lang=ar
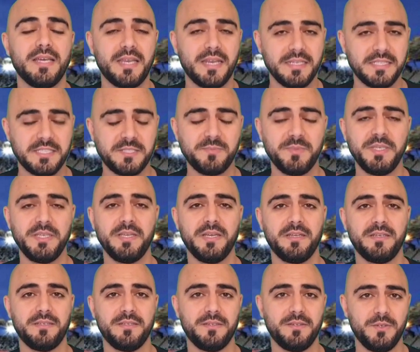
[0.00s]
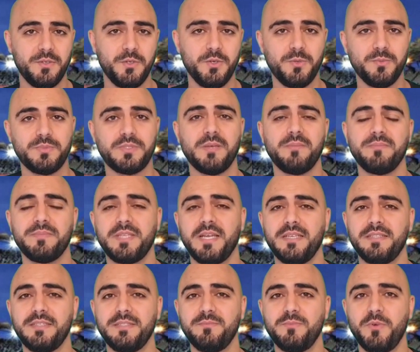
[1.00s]
رسميا اليوم تم
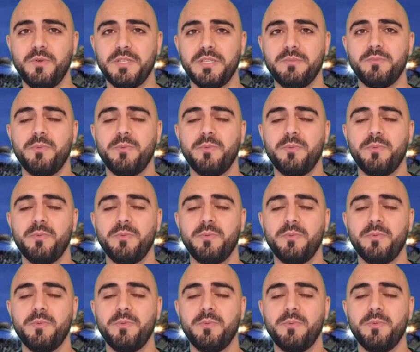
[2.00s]
تحديد موعد